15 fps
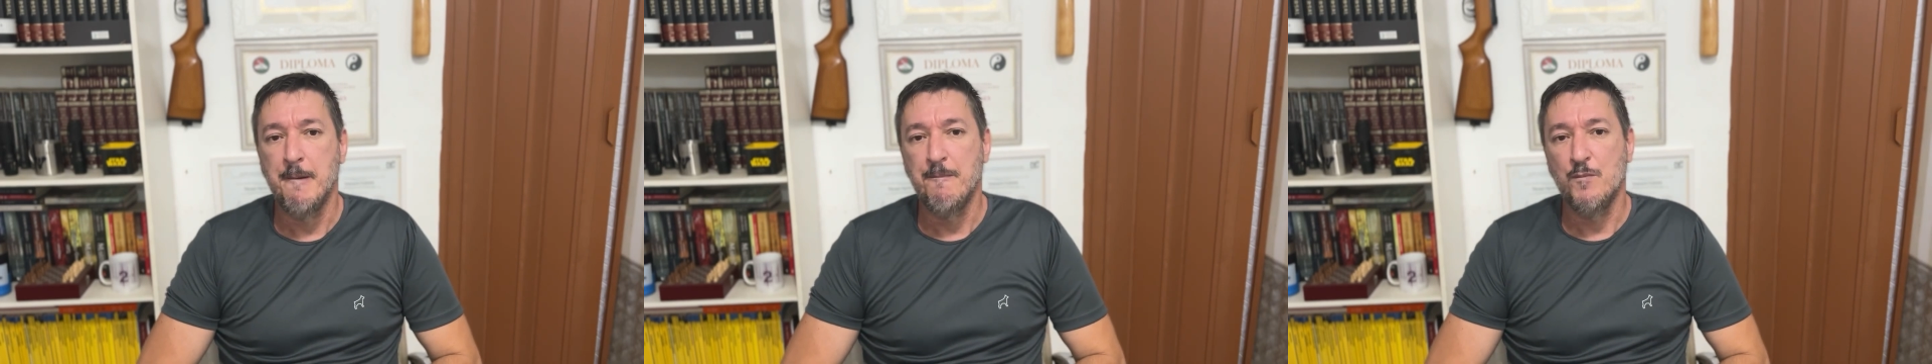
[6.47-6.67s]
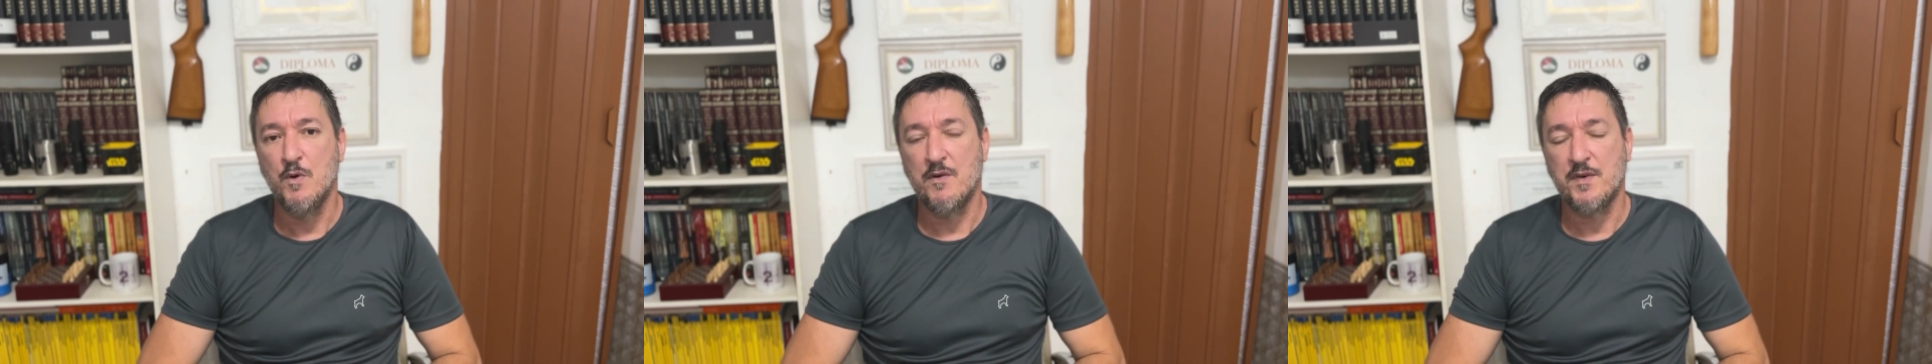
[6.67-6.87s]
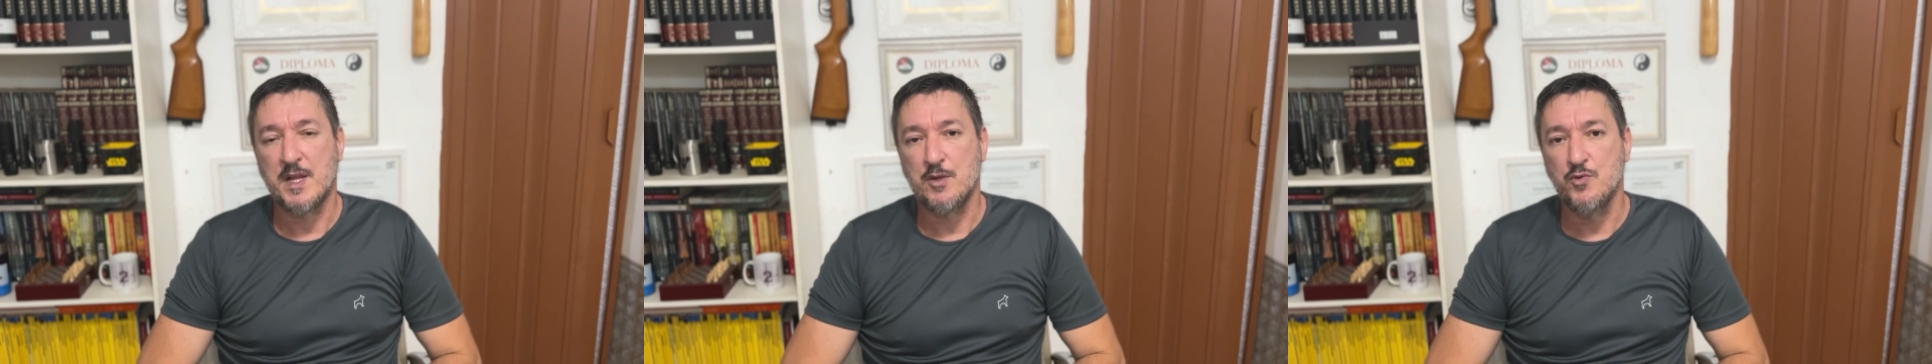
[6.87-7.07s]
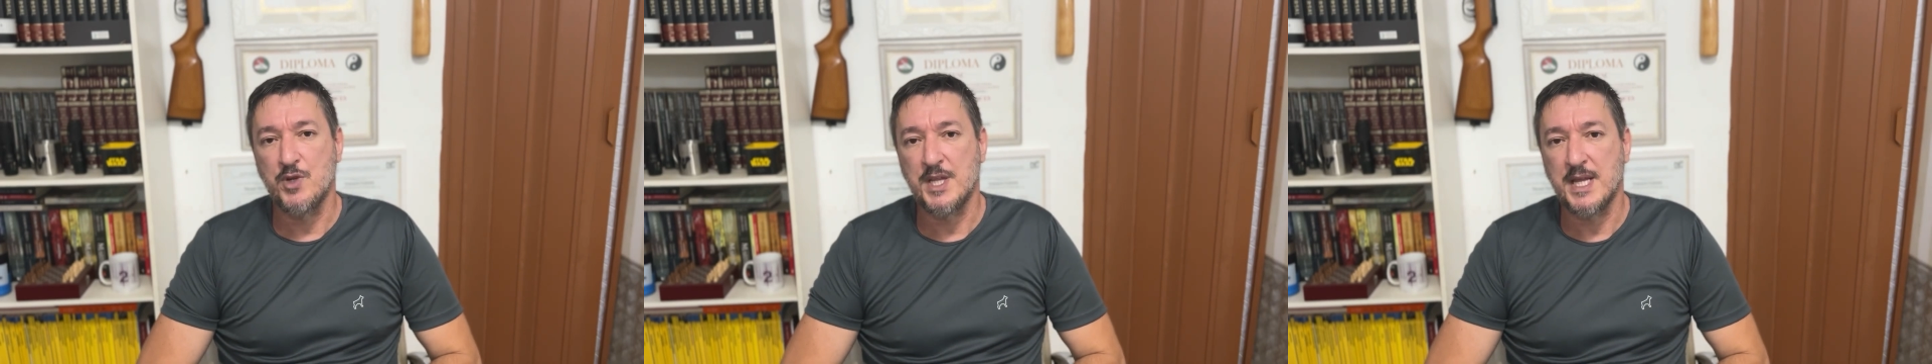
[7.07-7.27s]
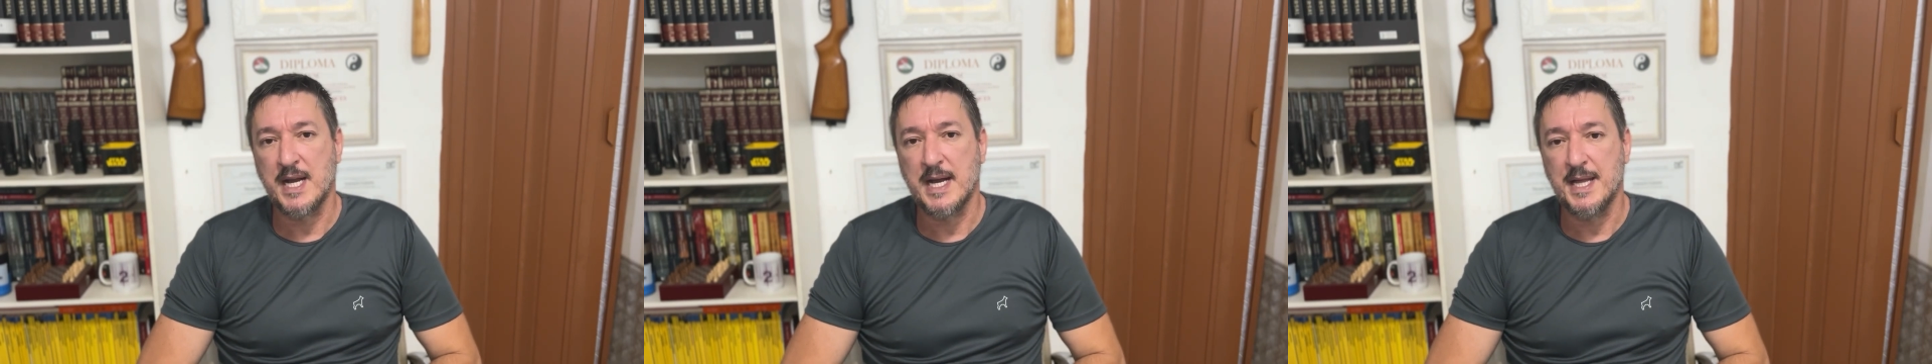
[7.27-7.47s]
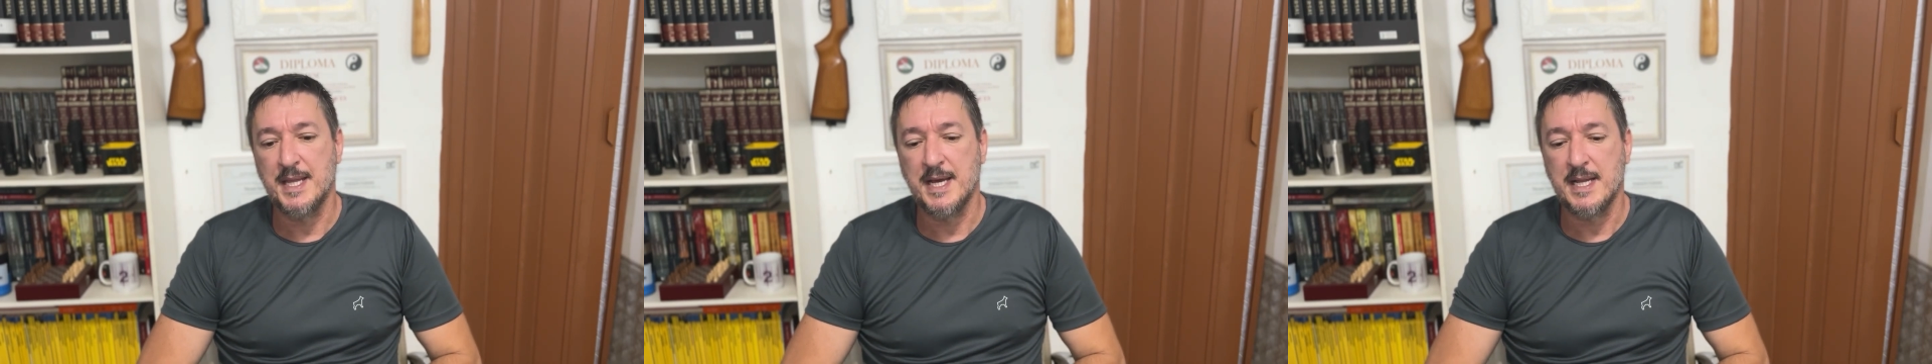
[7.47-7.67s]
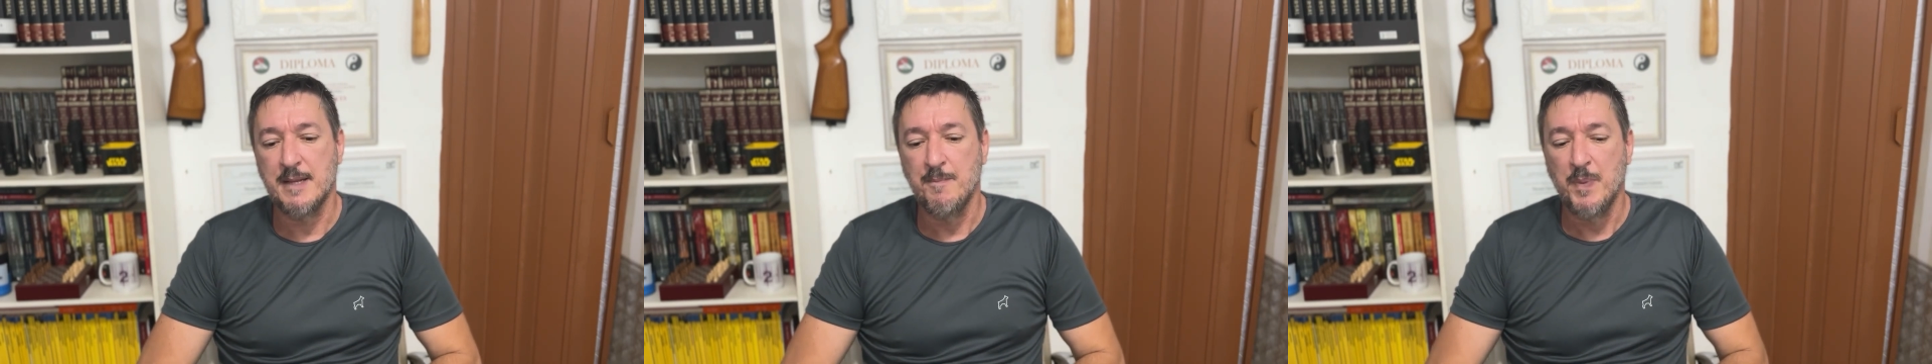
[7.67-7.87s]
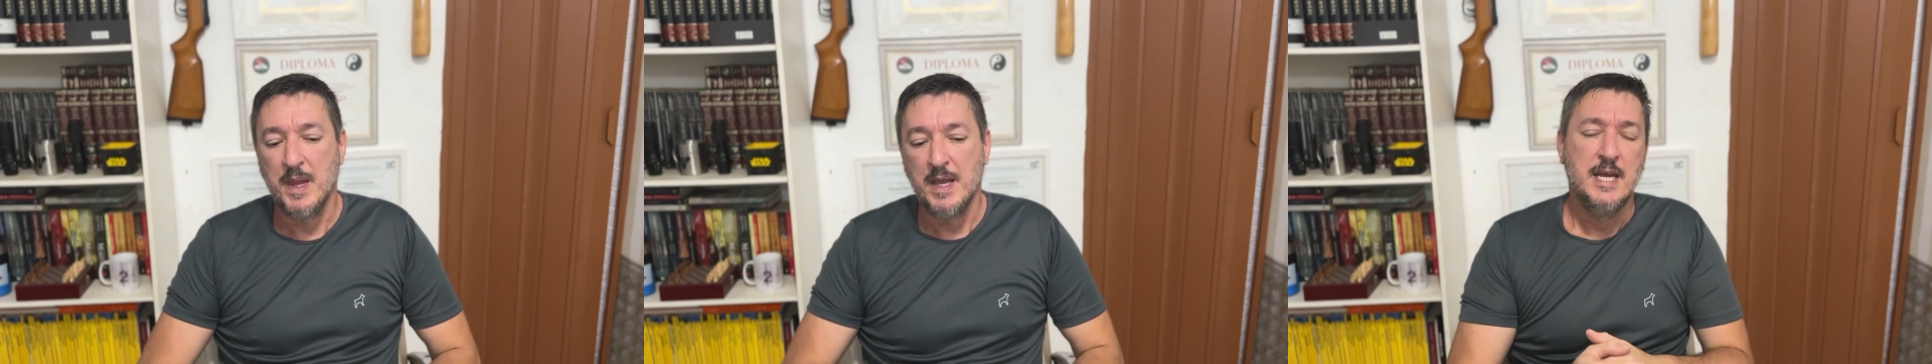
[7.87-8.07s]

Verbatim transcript: de uma fratura na canela